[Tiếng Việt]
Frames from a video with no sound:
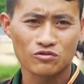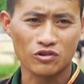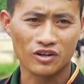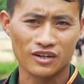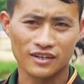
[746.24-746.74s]

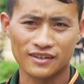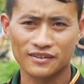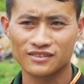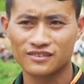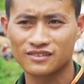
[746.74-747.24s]
của
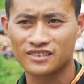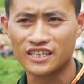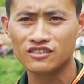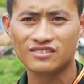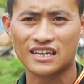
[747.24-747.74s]

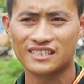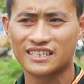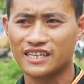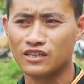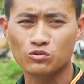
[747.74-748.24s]
chính những chàng
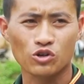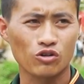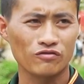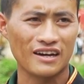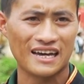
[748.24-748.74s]
trai nông
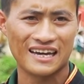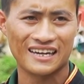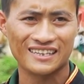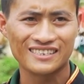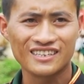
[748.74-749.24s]
thôn
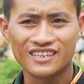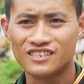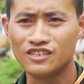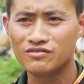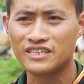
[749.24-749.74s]
và
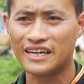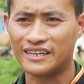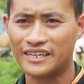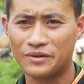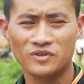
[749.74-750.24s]
những hình
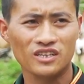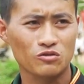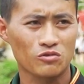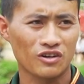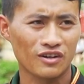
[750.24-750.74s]
ảnh đẹp nhất
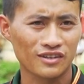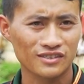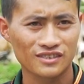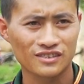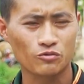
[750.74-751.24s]
của
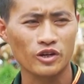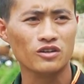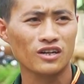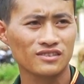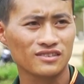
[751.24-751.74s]
quê
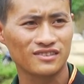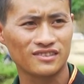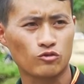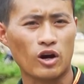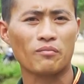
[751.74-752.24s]
hương
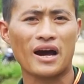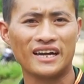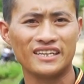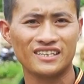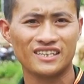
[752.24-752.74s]
quảng
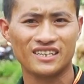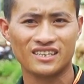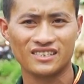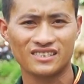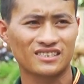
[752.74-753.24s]
bá lên
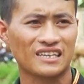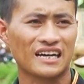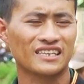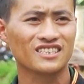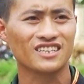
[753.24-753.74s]
ờ,
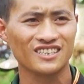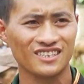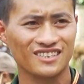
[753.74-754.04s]
cả thế giới.